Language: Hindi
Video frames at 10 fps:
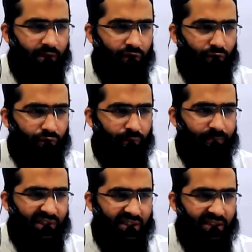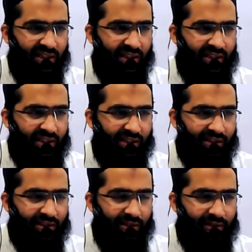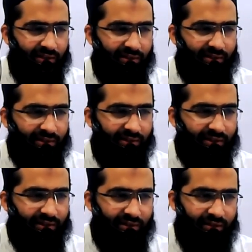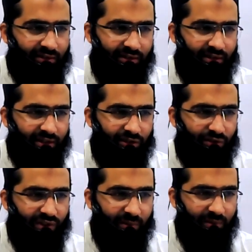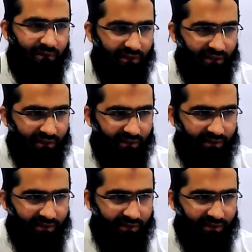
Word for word: रूप चेंज करके गया था नहीं ये तो साबित नहीं है